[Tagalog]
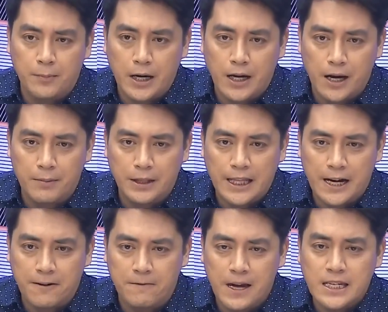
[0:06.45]
na paggamit
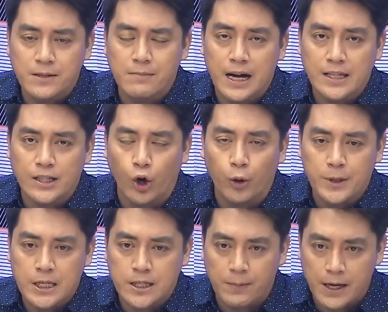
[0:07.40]
ng face mask sa
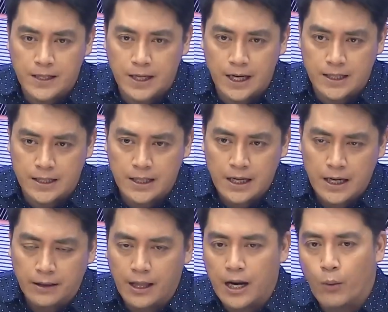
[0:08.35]
open spaces na